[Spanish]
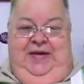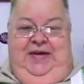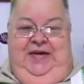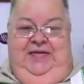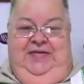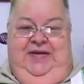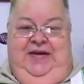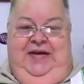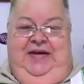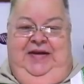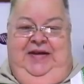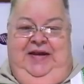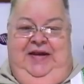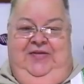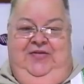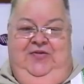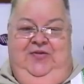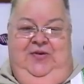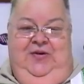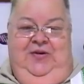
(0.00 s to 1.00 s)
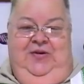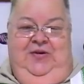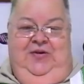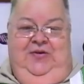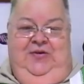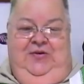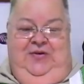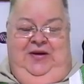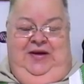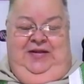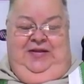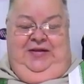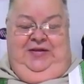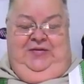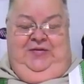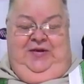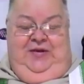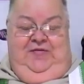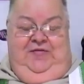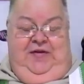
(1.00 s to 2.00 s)
Y San Ignacio de Loyola
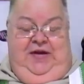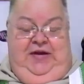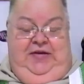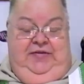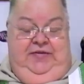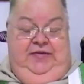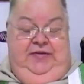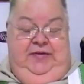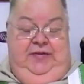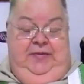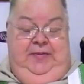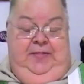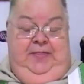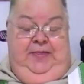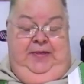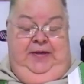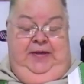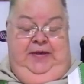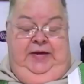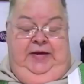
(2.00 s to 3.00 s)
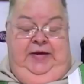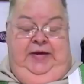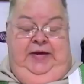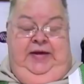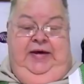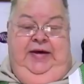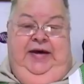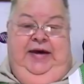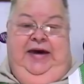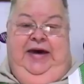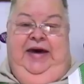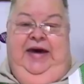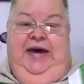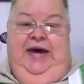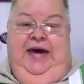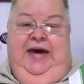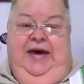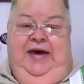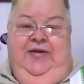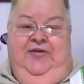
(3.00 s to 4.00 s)
tiene una frase, ¿qué
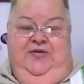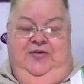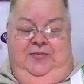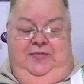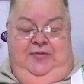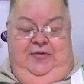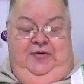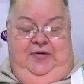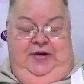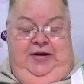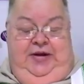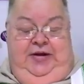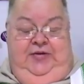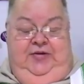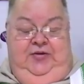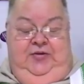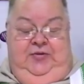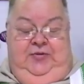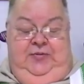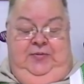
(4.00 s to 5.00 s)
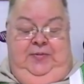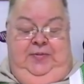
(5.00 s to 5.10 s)
he hecho por Cristo?